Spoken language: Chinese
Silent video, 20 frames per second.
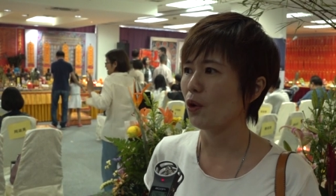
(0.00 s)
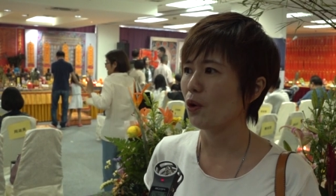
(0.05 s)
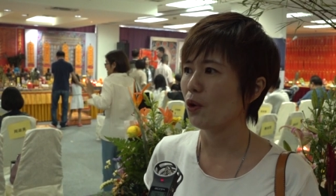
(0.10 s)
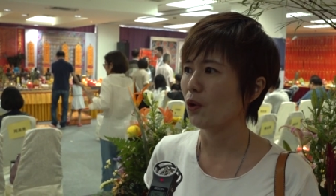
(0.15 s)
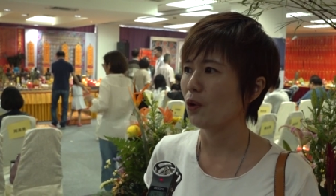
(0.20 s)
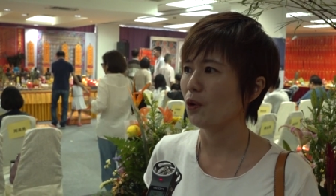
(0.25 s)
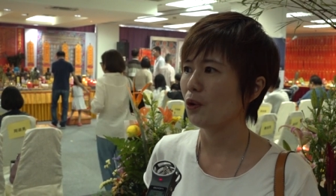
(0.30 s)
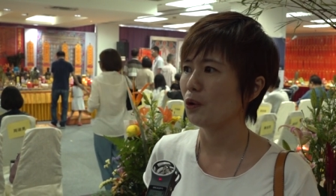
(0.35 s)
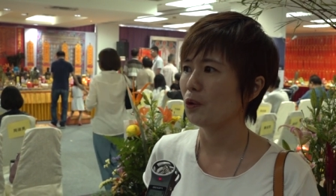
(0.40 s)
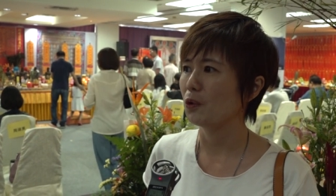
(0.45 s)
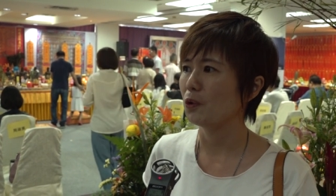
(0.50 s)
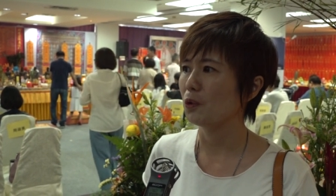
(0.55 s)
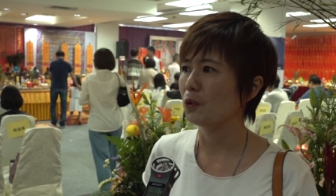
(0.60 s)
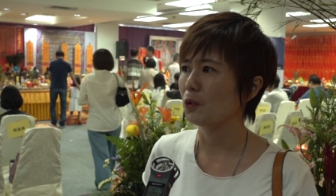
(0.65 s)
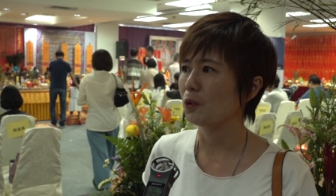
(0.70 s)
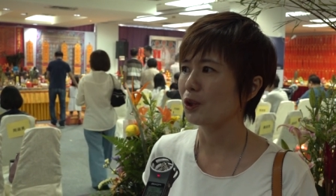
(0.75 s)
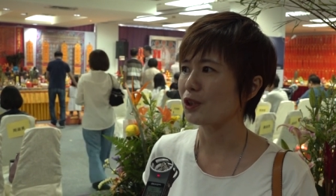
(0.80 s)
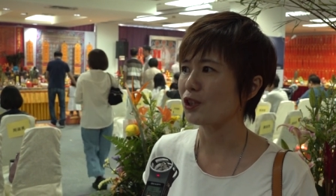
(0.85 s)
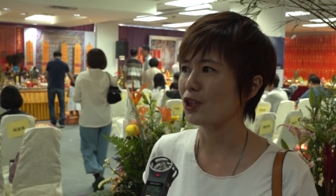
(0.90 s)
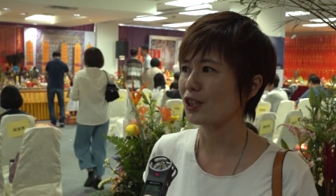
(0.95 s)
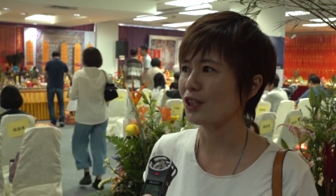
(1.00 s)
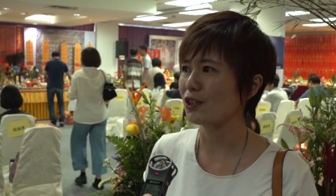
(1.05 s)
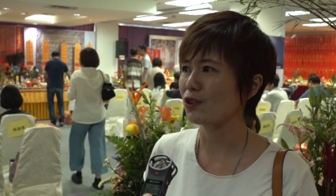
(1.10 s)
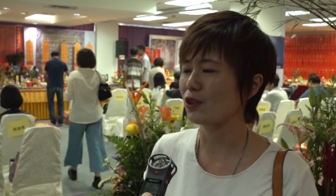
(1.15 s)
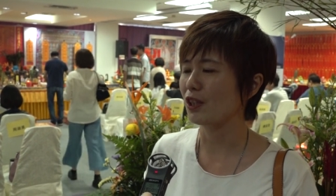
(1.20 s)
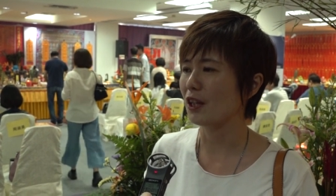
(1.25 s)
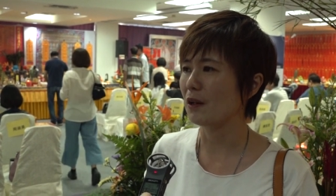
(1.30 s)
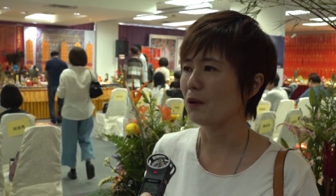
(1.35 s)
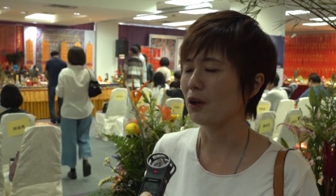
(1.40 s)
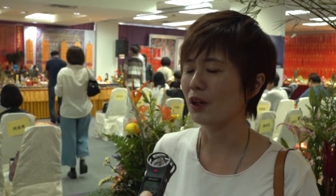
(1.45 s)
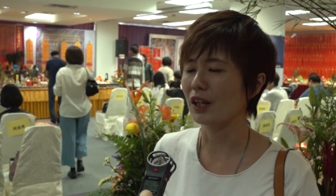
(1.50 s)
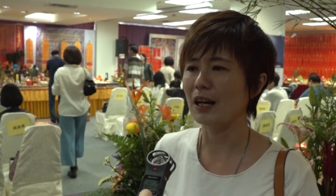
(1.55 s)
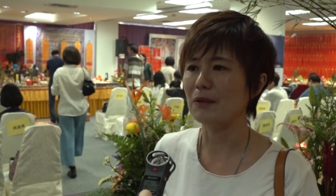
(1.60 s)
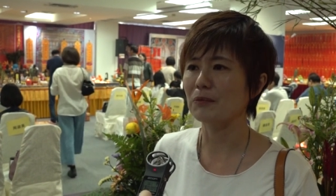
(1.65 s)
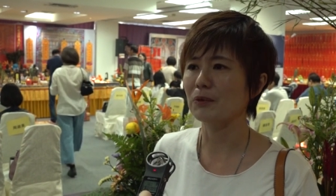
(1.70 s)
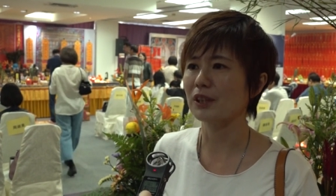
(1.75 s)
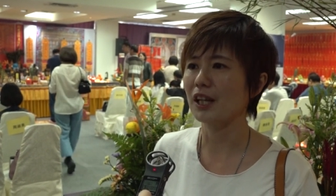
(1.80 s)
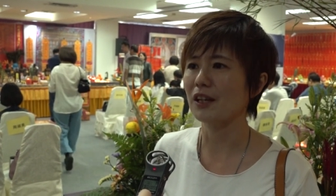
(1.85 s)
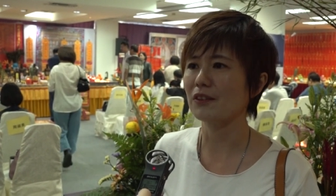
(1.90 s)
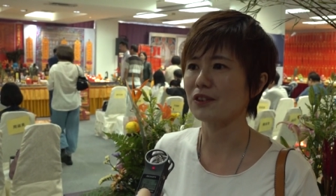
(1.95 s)
我觉得虽然我
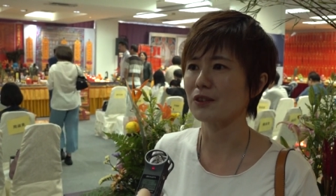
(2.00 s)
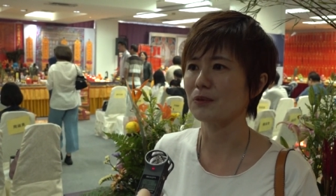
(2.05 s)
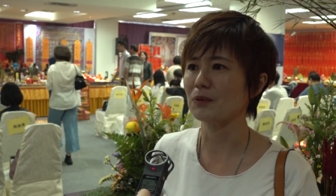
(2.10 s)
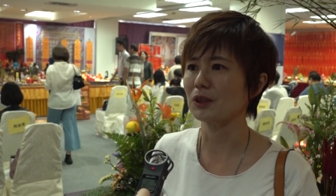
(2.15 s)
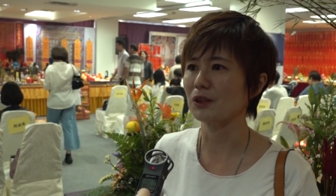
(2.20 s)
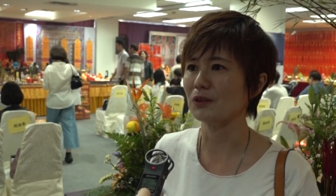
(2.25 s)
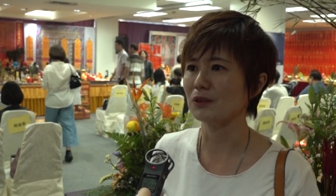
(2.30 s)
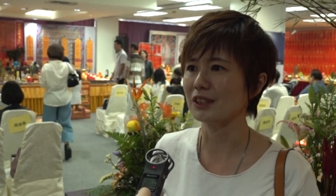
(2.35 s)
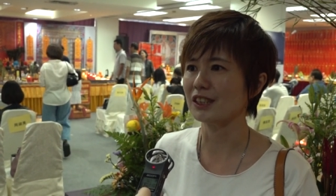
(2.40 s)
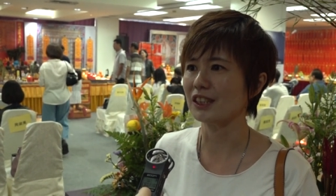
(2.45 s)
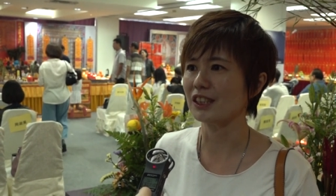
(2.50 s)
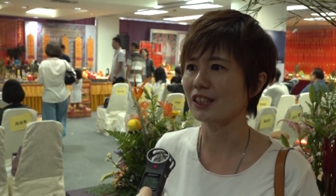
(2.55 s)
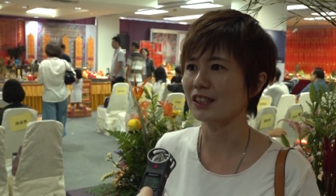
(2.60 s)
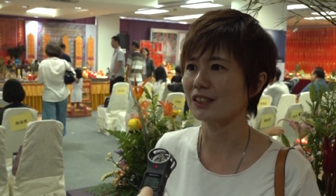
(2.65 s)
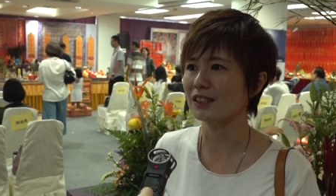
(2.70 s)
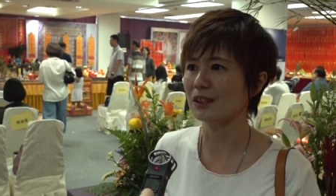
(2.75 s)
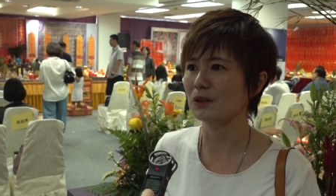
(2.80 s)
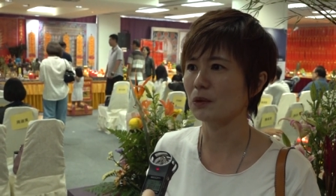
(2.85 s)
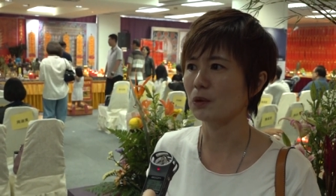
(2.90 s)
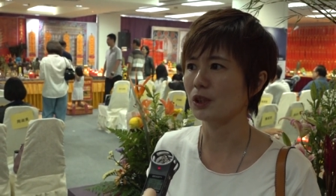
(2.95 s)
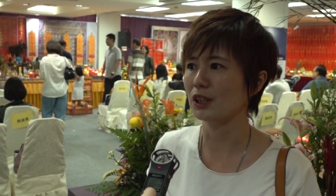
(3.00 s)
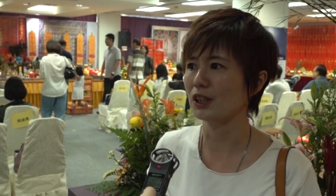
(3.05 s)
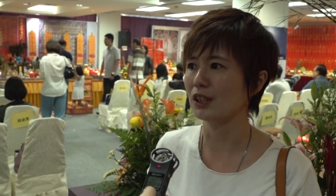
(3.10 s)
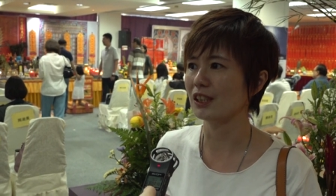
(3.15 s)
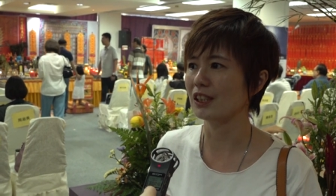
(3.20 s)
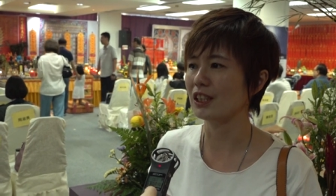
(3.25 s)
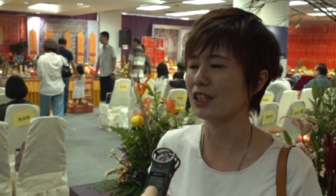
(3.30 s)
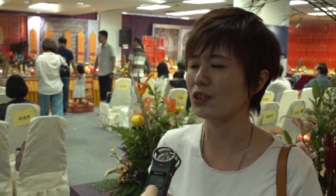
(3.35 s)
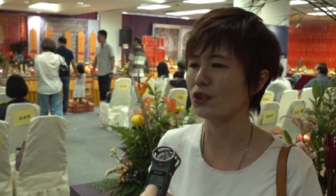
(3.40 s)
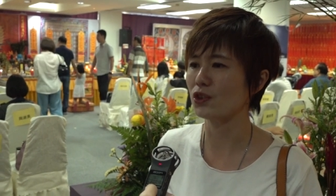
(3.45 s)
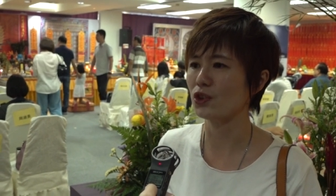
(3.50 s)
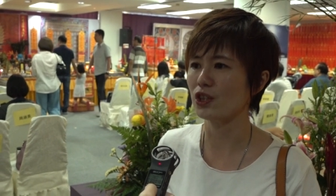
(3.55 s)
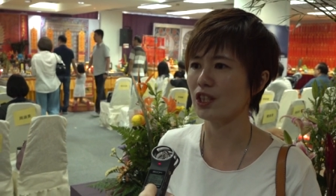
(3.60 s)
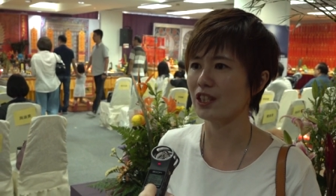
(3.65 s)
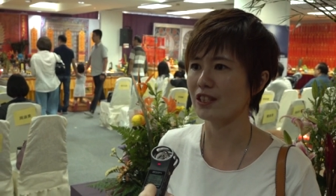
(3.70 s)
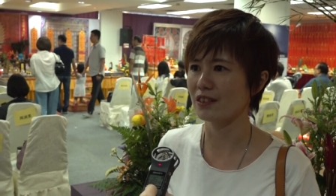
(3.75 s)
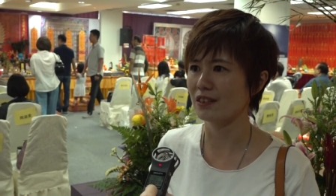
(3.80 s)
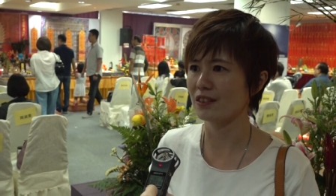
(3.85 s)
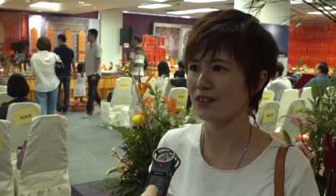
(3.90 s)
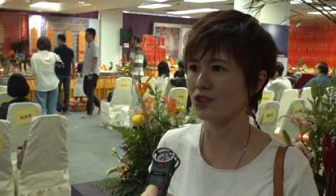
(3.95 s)
看不到什么东西，可是我的体
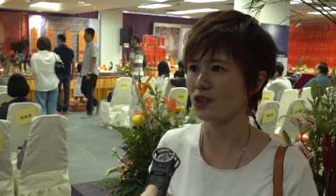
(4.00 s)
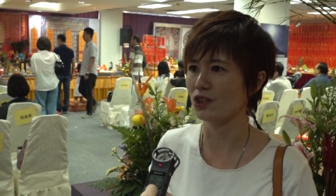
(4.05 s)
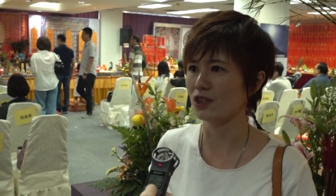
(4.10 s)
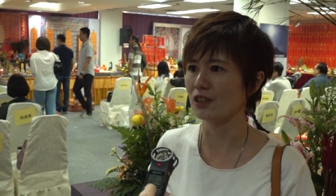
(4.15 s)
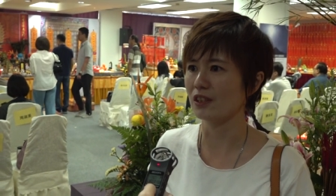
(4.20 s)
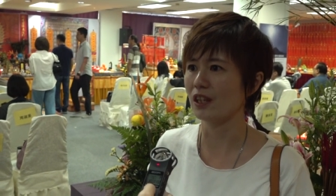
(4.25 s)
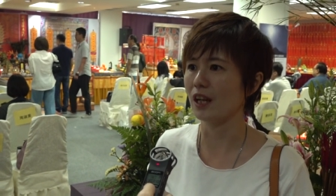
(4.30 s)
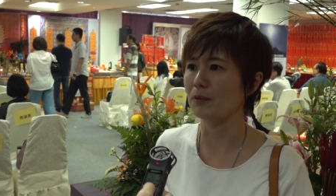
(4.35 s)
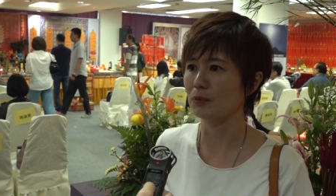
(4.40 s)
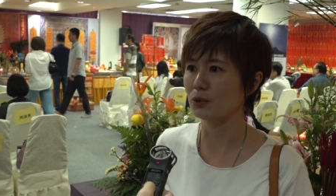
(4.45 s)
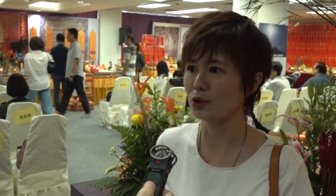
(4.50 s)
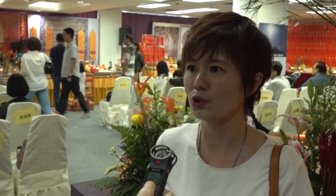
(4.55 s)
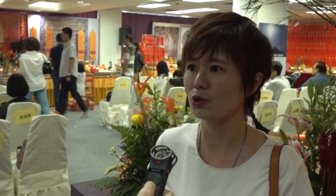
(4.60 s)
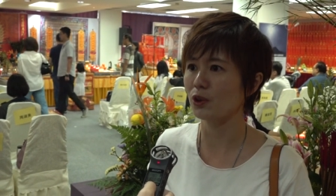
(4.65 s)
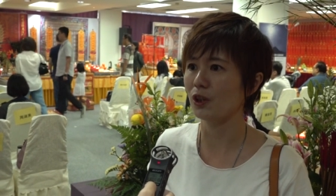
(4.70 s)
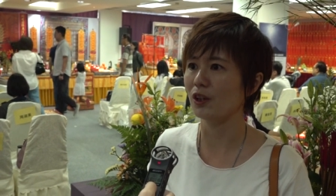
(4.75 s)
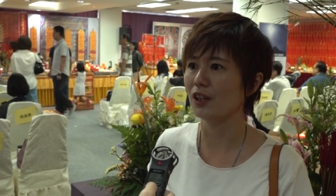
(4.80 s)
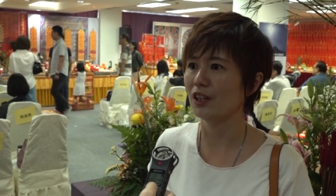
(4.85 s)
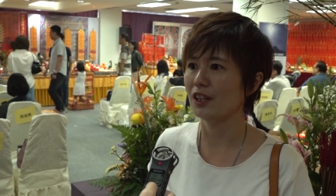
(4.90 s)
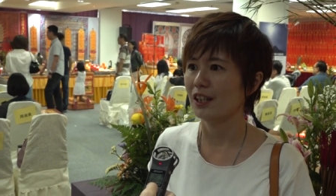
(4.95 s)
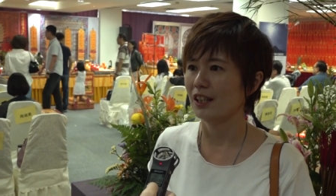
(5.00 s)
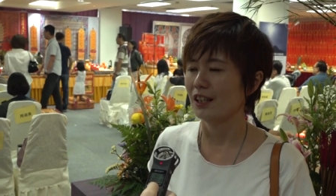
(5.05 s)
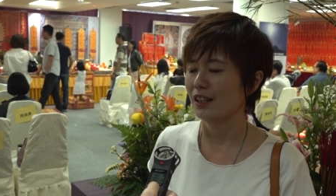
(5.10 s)
觉是觉得还不错。